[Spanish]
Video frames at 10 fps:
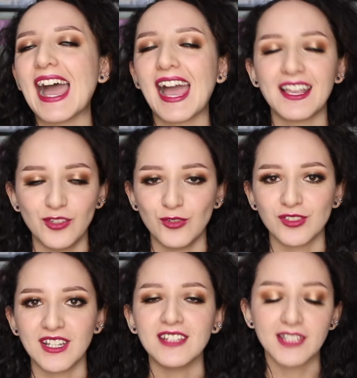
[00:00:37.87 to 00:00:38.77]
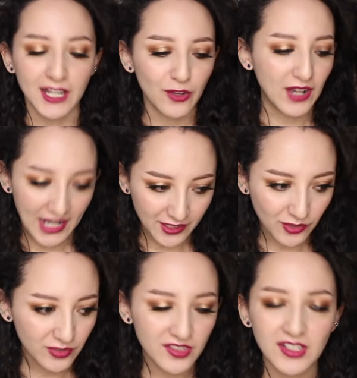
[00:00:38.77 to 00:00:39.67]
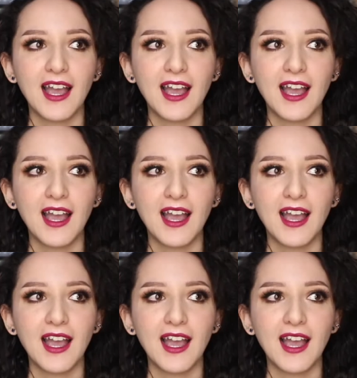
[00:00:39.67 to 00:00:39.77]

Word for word: años, en serio años,